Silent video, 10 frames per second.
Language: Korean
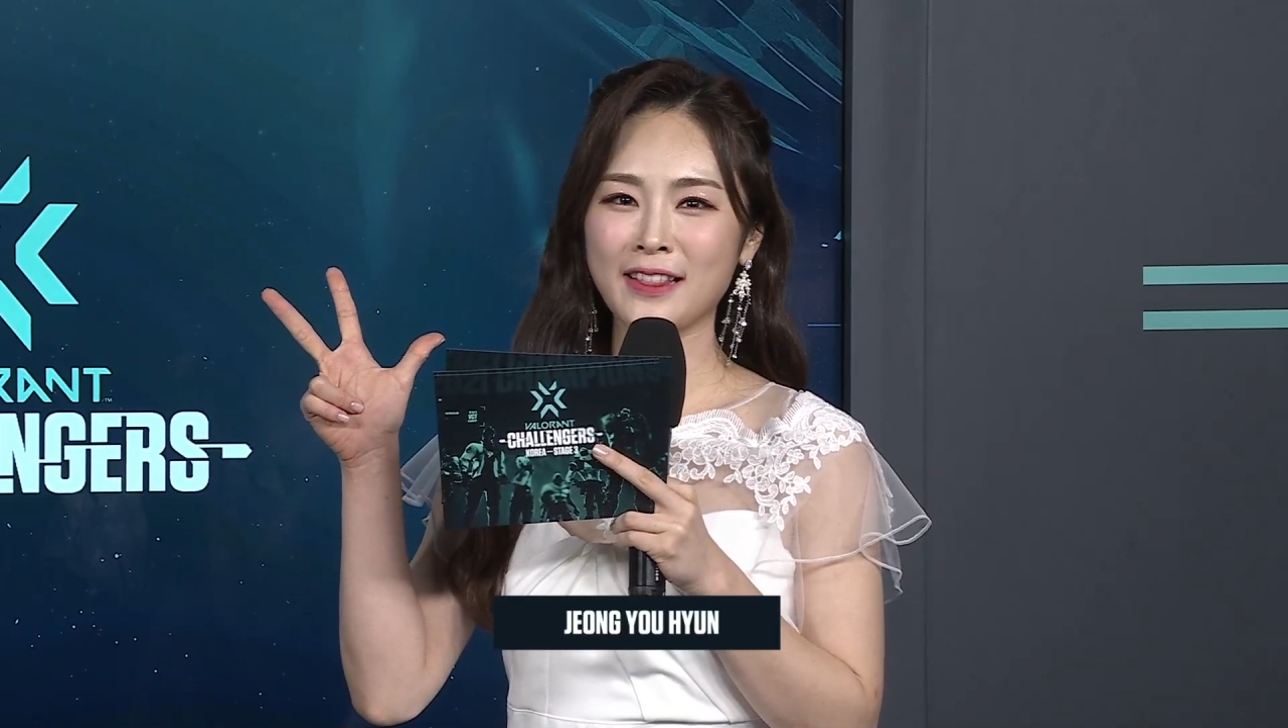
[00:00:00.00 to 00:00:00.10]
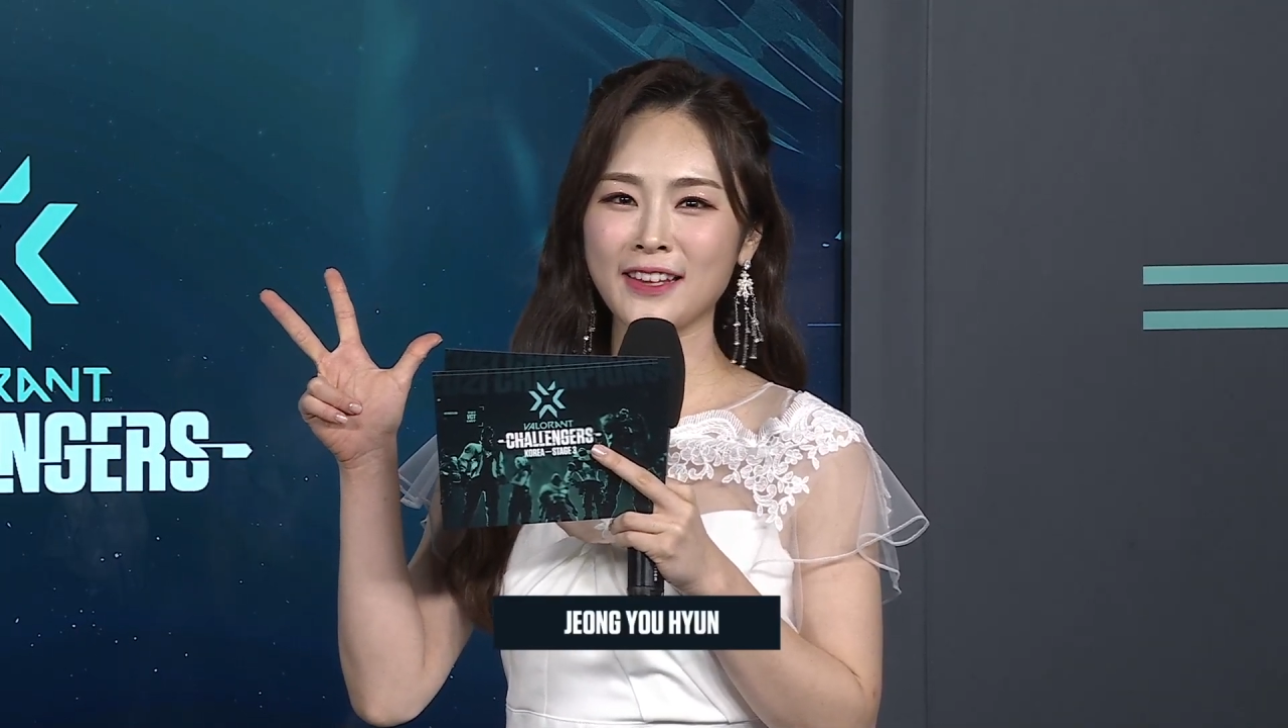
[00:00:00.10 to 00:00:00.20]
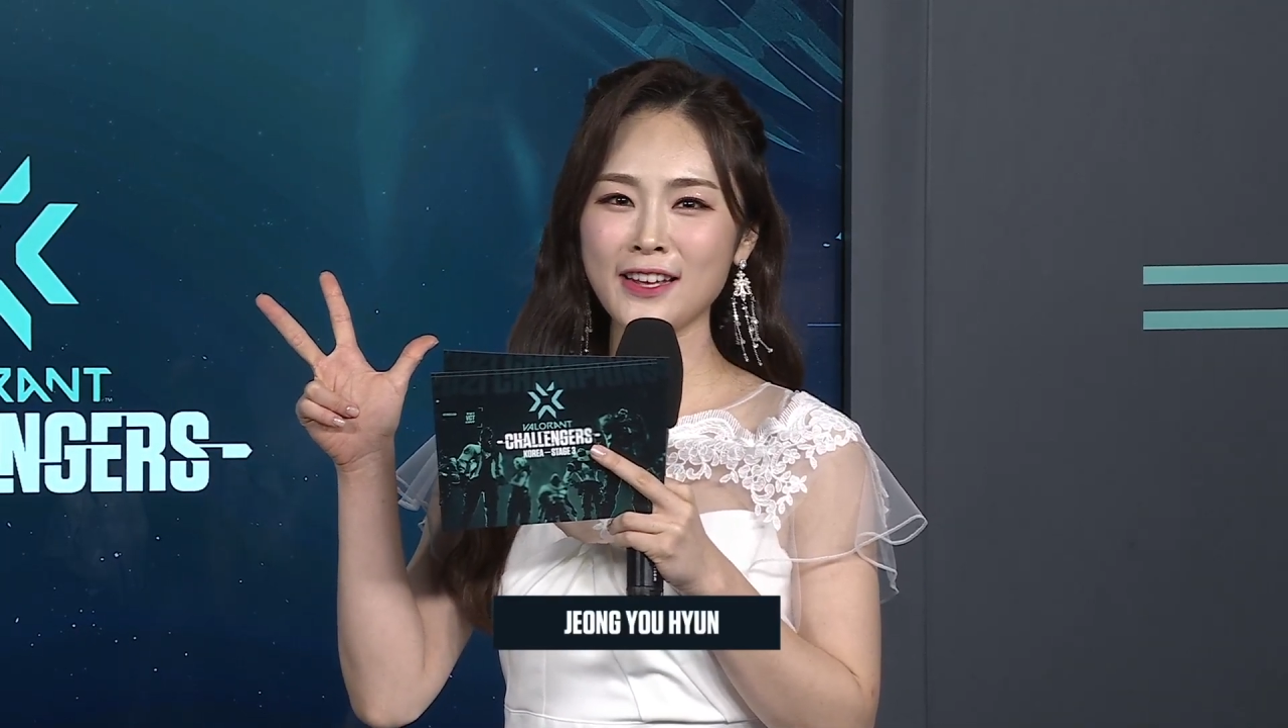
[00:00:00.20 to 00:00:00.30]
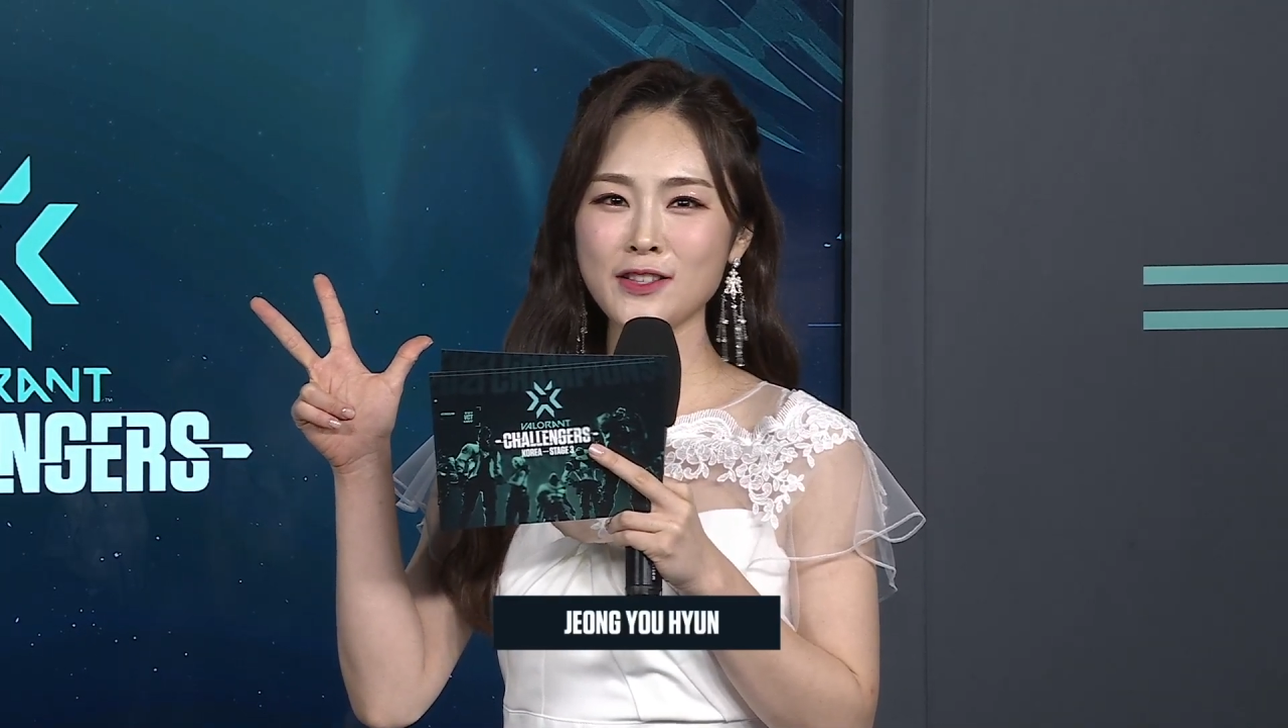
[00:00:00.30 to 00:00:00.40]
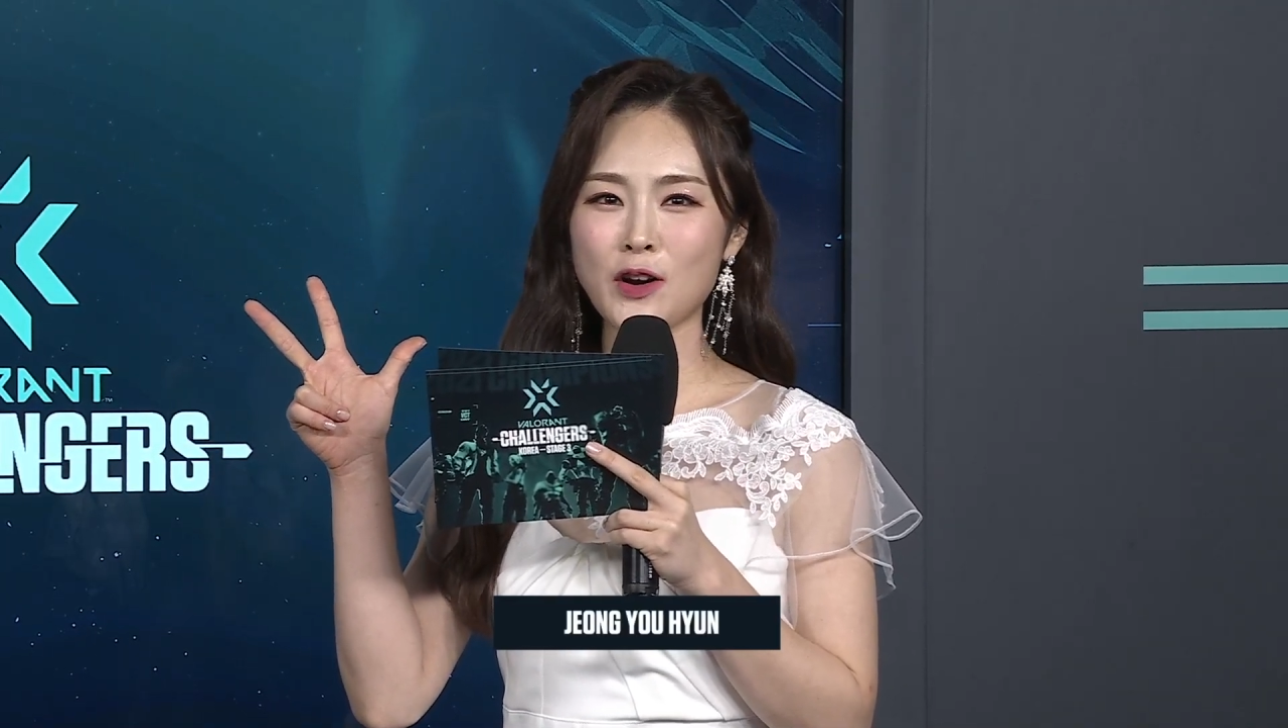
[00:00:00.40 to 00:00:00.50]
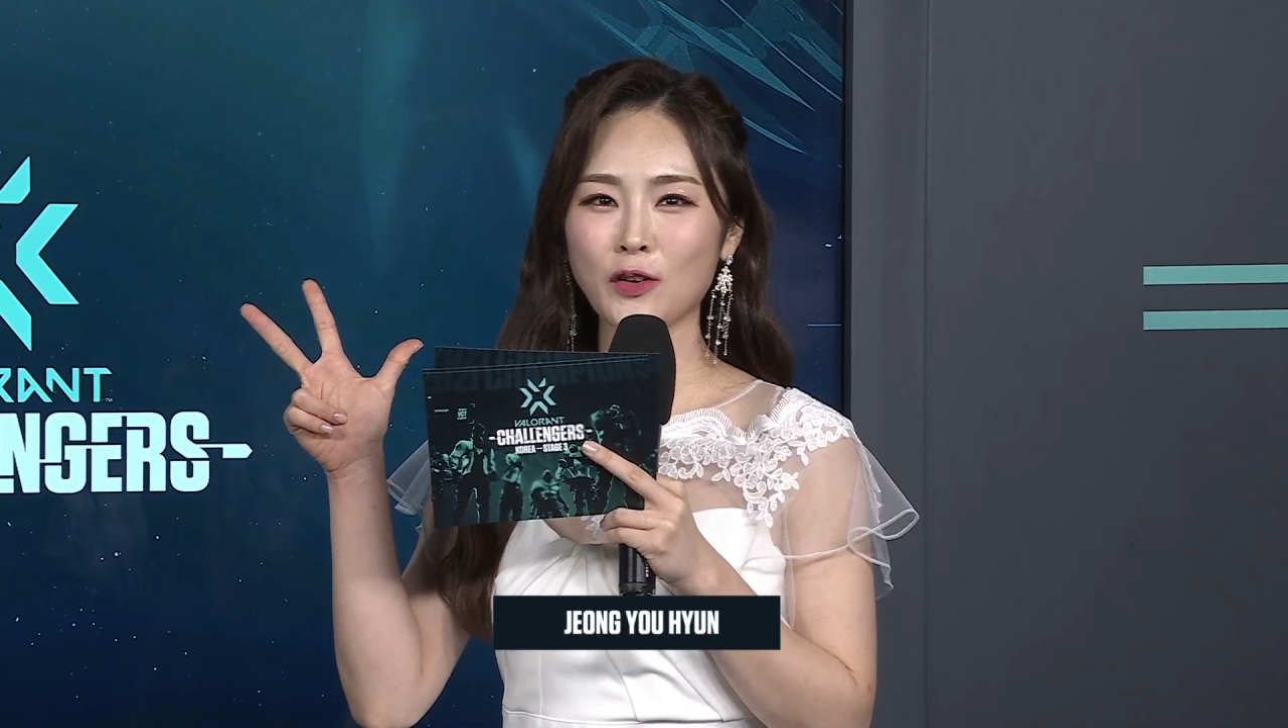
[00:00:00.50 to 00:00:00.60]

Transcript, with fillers: 맡은